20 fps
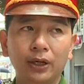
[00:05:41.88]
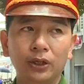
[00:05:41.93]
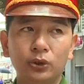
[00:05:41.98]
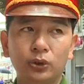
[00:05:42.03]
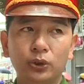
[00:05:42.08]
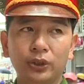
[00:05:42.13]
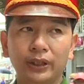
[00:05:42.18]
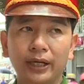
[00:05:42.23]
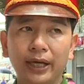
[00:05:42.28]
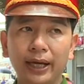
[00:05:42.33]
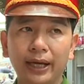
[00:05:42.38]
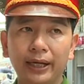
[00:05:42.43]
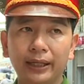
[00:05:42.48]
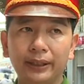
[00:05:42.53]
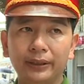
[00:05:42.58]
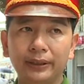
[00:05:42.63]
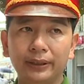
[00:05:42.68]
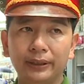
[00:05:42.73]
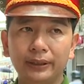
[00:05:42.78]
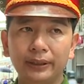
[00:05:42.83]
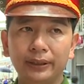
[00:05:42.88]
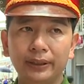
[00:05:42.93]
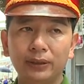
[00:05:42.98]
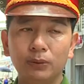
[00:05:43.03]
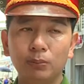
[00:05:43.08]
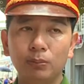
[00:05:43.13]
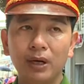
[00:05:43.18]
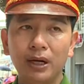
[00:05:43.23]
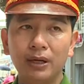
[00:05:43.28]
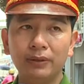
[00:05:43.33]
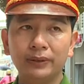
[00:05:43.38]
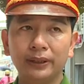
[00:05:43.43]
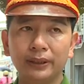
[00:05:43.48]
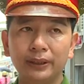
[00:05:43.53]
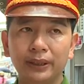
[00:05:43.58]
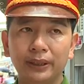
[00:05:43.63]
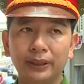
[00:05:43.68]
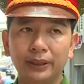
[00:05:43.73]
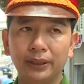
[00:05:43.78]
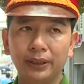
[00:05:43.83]
chuyên đề những cái thông báo những cái
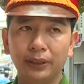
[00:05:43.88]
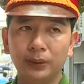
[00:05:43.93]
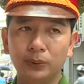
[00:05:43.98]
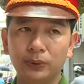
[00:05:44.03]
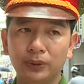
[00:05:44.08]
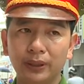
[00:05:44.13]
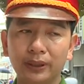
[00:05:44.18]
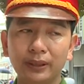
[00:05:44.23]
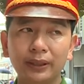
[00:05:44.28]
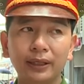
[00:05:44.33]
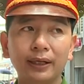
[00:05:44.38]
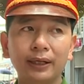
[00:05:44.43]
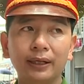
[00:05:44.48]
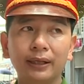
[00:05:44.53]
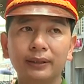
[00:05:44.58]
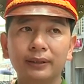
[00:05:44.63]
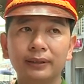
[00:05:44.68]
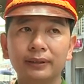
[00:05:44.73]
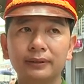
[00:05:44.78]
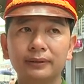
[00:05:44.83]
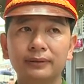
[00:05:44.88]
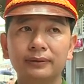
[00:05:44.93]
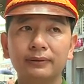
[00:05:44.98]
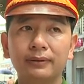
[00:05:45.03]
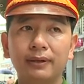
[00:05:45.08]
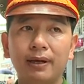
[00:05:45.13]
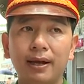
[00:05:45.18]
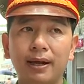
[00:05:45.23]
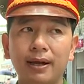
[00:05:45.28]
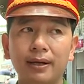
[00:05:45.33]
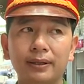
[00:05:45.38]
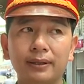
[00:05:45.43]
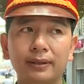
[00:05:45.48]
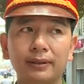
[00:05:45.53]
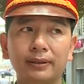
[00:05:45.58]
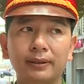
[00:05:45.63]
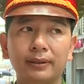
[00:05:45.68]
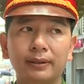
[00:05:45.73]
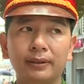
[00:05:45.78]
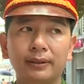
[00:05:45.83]
gì đều triển khai tất cả
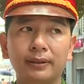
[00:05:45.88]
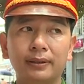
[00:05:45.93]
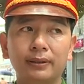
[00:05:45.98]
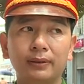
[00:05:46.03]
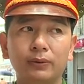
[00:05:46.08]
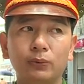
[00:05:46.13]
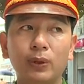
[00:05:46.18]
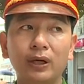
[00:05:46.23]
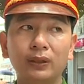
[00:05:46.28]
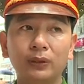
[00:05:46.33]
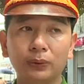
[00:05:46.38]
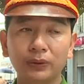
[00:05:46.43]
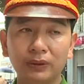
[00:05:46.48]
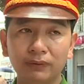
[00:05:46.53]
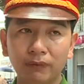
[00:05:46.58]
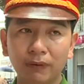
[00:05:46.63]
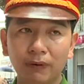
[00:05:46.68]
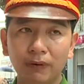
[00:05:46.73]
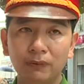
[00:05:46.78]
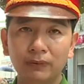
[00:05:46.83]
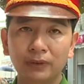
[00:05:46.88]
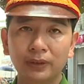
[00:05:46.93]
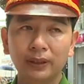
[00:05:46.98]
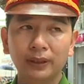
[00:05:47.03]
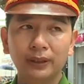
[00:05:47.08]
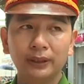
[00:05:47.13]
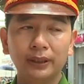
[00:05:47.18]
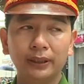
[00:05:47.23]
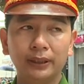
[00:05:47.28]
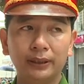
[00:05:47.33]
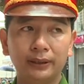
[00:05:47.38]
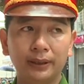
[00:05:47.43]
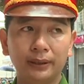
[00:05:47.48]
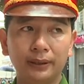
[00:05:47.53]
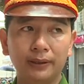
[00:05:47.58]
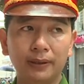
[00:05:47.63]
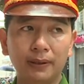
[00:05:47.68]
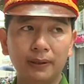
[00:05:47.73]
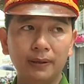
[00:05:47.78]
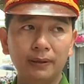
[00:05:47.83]
các, uh, qua tổ dân phố thì
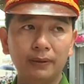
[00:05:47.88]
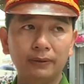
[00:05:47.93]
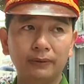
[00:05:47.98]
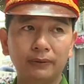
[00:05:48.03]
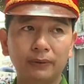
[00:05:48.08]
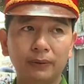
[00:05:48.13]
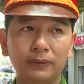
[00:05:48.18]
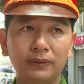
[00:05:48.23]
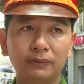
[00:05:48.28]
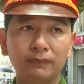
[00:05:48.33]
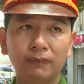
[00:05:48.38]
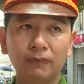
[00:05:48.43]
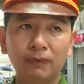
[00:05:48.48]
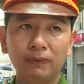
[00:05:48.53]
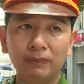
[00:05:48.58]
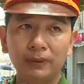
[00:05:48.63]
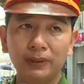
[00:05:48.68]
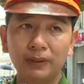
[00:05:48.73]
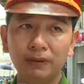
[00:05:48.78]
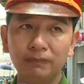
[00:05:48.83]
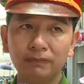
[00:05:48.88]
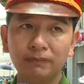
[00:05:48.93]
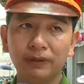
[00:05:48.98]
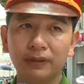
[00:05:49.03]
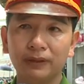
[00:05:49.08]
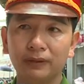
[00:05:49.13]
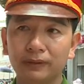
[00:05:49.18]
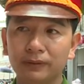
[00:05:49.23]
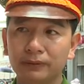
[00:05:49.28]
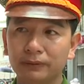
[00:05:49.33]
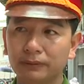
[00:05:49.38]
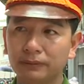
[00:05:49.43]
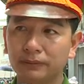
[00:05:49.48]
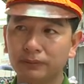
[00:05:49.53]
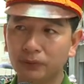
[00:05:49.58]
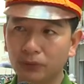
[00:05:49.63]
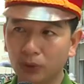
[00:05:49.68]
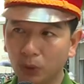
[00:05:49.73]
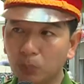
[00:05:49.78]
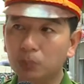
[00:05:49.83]
từ đó tổ dân phố mới góp phần
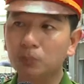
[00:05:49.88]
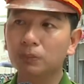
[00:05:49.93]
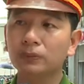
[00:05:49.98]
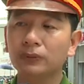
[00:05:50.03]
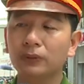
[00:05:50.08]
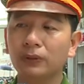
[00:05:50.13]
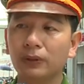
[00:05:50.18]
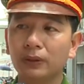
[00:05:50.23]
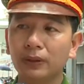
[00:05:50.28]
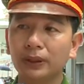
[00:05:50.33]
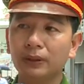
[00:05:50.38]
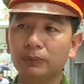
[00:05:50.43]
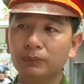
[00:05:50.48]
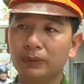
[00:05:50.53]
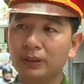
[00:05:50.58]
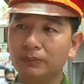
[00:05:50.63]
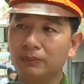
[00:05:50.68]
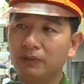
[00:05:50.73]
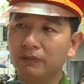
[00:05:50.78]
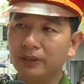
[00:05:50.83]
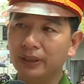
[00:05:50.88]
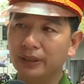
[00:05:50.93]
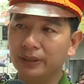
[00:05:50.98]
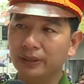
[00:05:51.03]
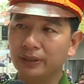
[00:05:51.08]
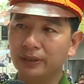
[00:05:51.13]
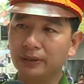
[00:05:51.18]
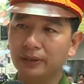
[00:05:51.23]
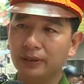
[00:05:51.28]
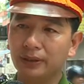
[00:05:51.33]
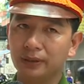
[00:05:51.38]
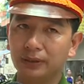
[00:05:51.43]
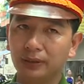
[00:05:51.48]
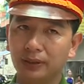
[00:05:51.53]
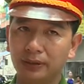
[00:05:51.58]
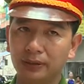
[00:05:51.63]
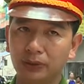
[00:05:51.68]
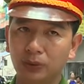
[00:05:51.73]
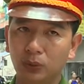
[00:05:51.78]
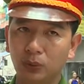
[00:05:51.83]
chung cho cái công tác bảo vệ an ninh trật
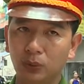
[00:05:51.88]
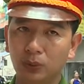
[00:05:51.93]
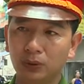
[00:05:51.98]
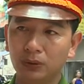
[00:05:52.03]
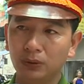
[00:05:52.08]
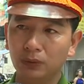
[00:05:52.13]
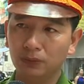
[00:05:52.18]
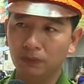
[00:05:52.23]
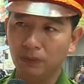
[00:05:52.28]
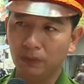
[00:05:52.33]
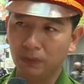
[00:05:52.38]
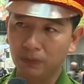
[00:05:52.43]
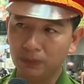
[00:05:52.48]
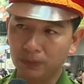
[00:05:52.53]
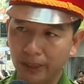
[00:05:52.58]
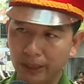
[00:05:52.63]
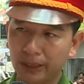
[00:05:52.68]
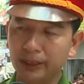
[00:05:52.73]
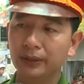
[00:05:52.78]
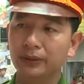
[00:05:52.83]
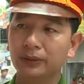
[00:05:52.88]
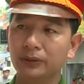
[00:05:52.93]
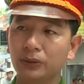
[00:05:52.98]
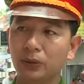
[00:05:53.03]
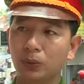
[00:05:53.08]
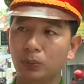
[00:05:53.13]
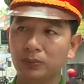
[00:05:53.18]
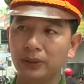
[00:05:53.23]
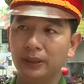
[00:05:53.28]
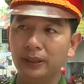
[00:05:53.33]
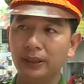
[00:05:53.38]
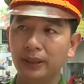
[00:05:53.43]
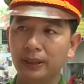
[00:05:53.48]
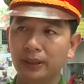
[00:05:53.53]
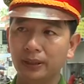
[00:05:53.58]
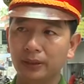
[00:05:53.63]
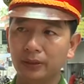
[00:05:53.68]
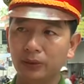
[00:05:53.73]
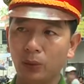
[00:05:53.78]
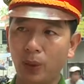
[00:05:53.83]
tự của khu phố này cũng như
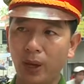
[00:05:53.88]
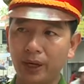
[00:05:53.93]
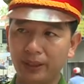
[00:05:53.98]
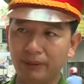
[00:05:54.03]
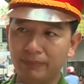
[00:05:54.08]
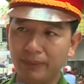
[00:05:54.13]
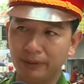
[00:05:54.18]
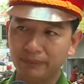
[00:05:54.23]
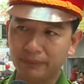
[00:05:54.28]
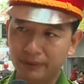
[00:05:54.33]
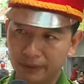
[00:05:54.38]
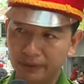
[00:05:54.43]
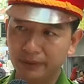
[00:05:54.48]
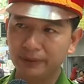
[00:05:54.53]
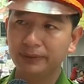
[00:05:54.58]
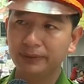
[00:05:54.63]
là toàn địa bàn phường.